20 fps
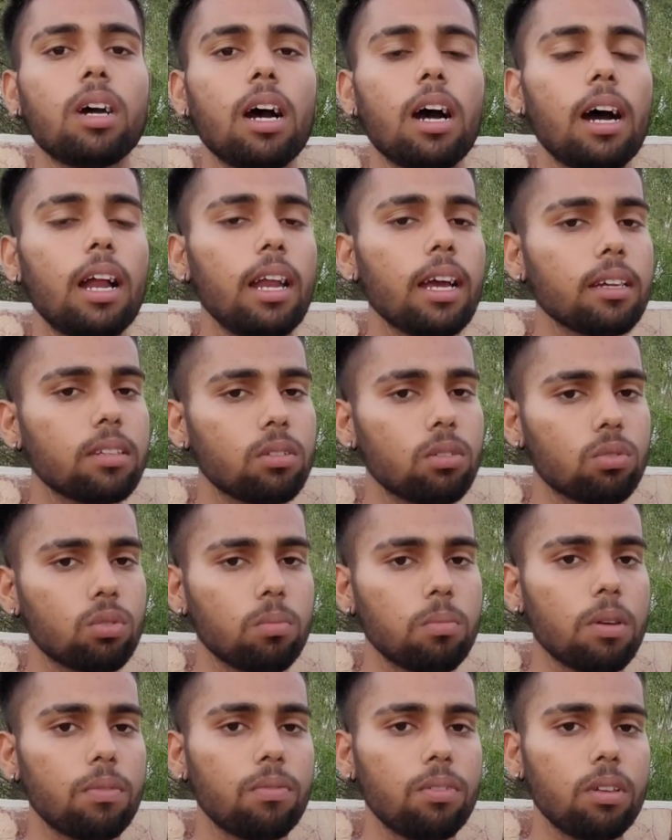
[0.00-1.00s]
हालांकि
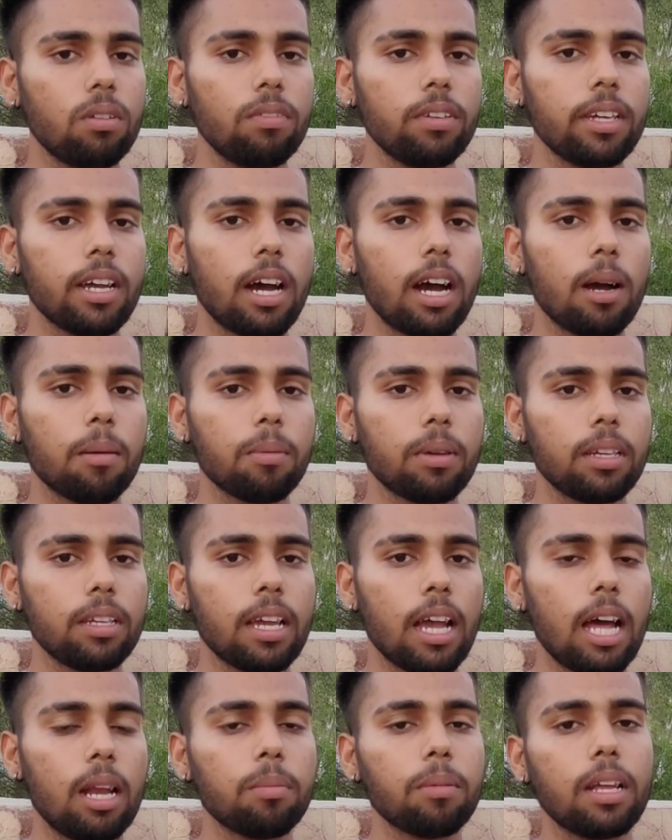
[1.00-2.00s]
दोस्तों मैं फिर भी
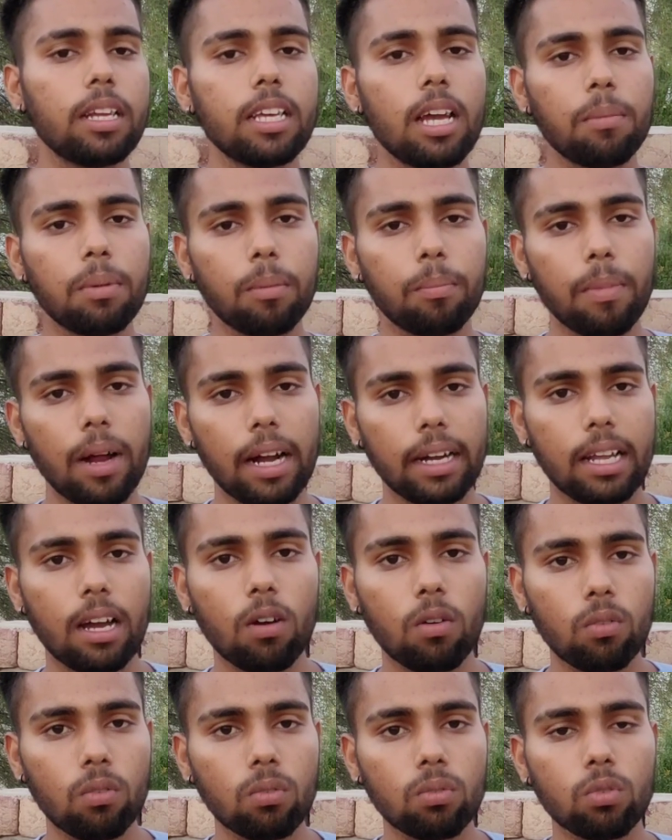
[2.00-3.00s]
आपकी हेल्प के लिए यहाँ पर
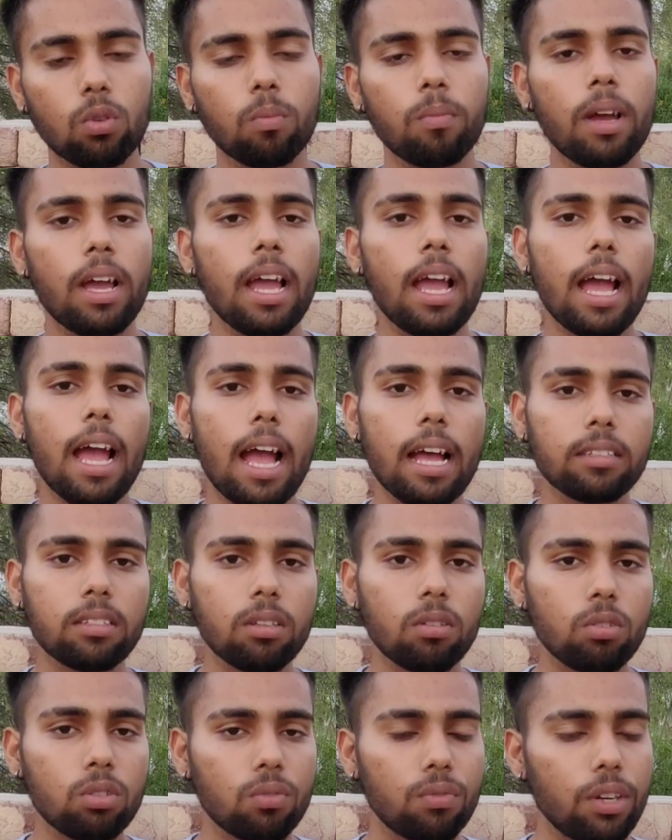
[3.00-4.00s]
बैठा हूँ तो मैं
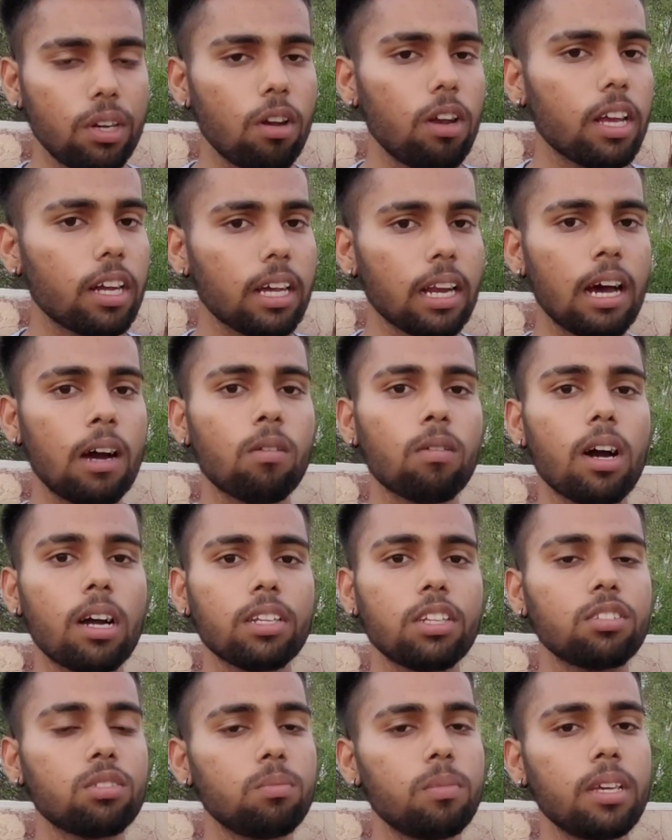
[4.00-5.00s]
ऐसी कुछ वीडियो लेकर
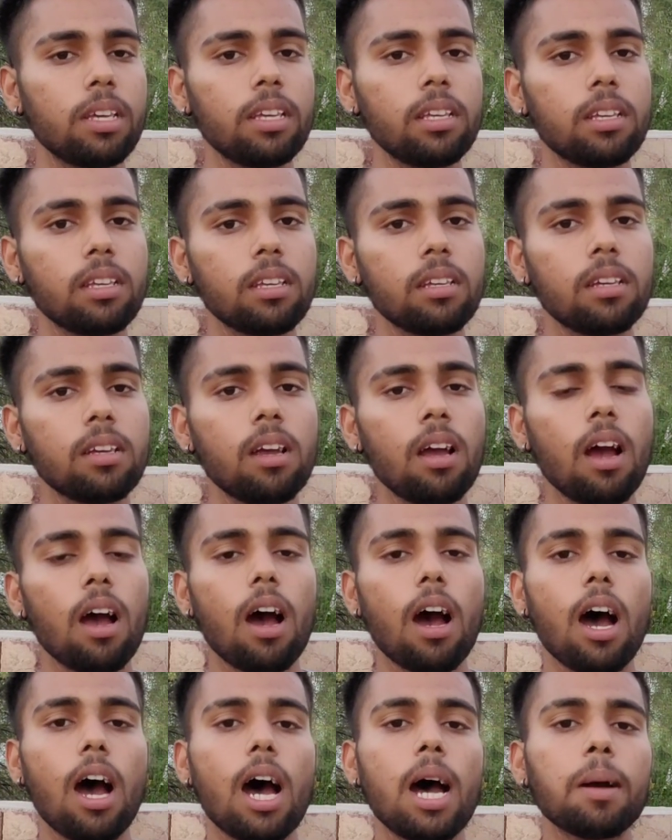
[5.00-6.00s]
आऊँगा जिसमें
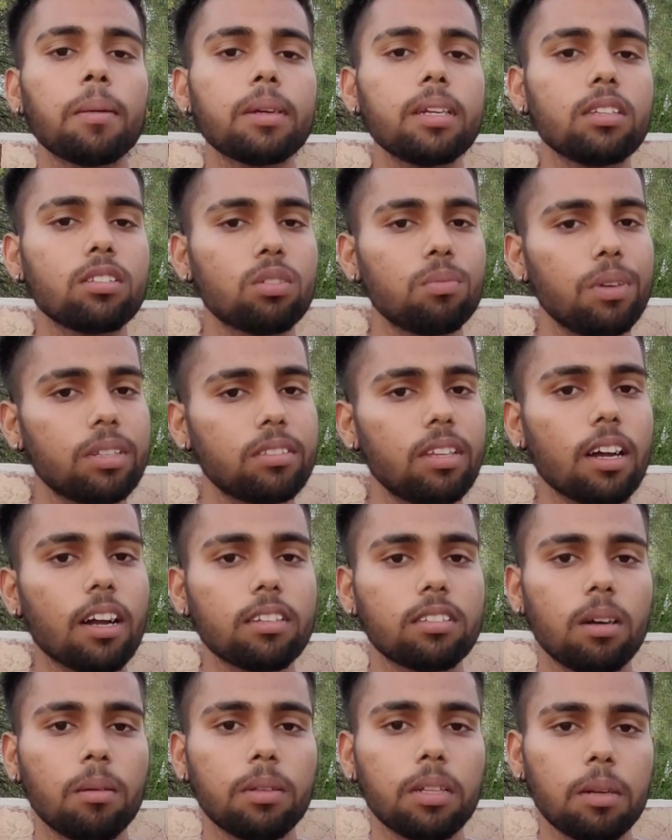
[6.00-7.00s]
आपकी समस्या
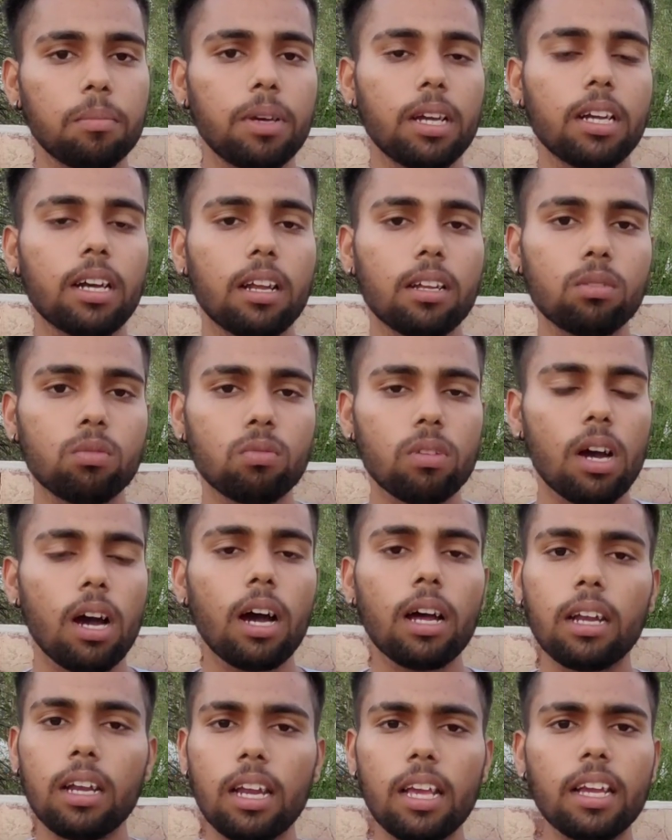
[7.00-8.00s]
का समाधान मैं कर
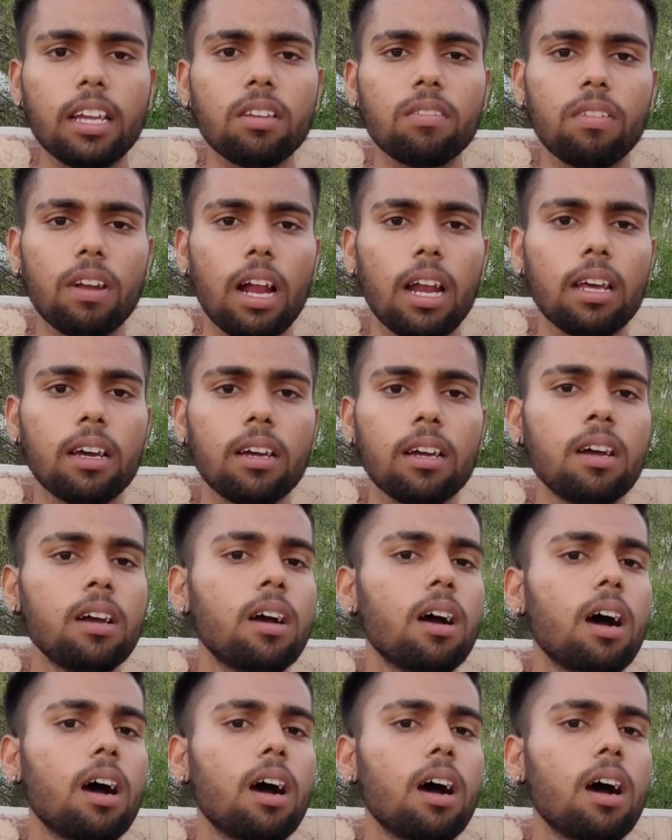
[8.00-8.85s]
दूँगा लेकिन फ़िलहाल